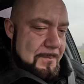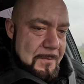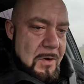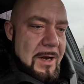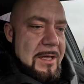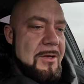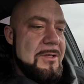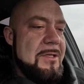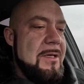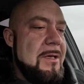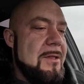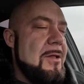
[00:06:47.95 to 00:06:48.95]
w
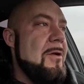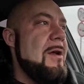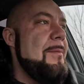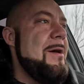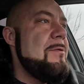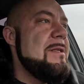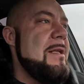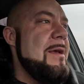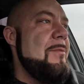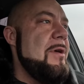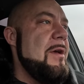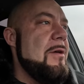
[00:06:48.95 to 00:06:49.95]
kolejności trochę
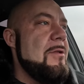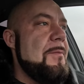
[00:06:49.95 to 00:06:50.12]
marudzenia mojego,